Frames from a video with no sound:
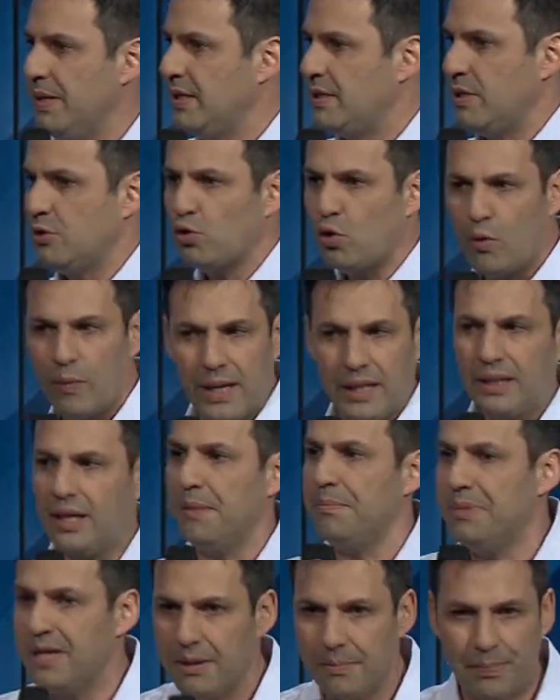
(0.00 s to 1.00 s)
Y si sobra,
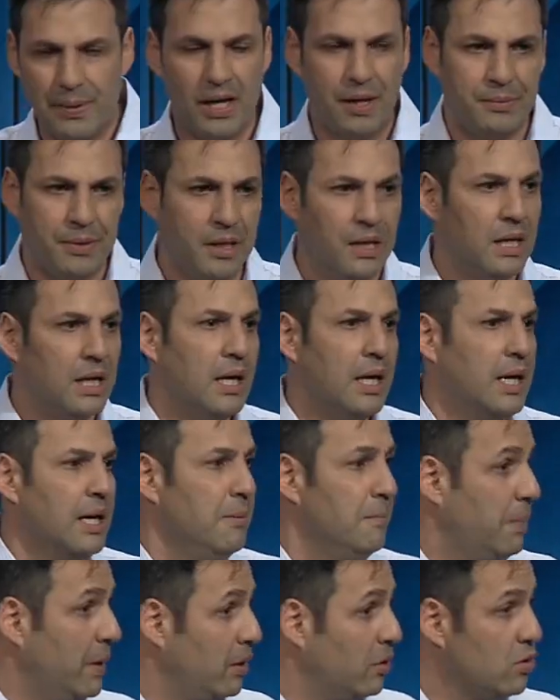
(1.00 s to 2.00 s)
también para mí
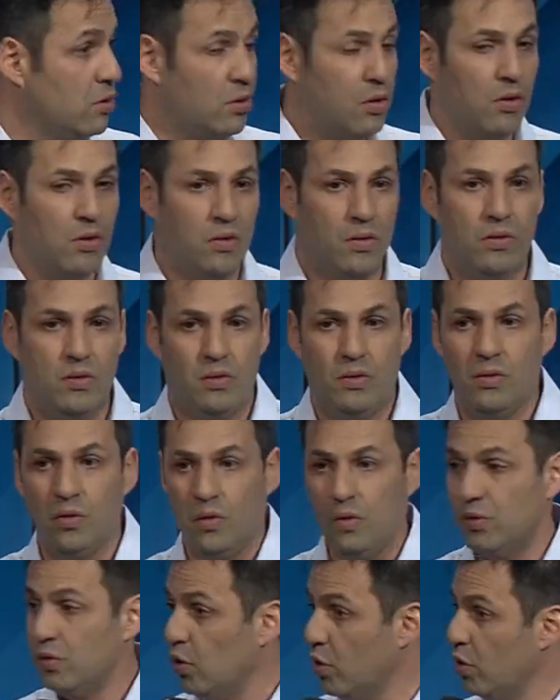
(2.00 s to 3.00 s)
pero no,
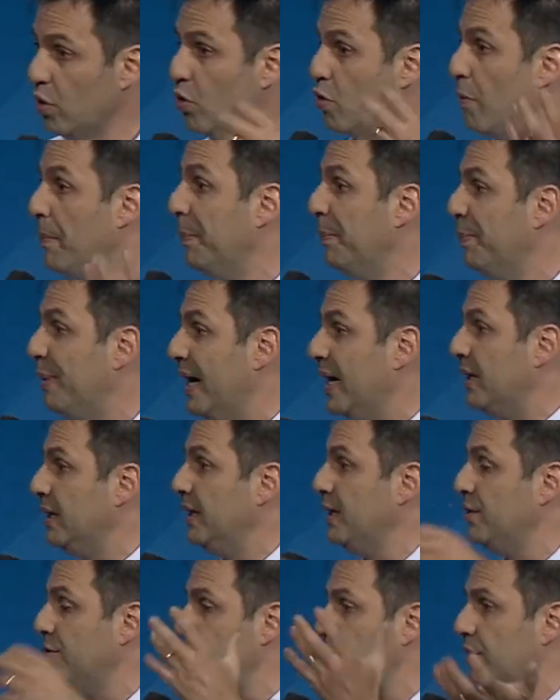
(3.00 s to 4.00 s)
no, lo
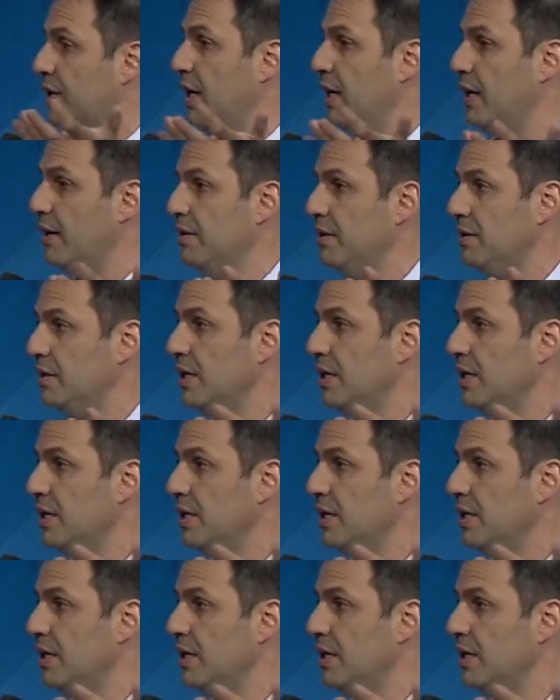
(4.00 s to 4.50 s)
comparten, no quieren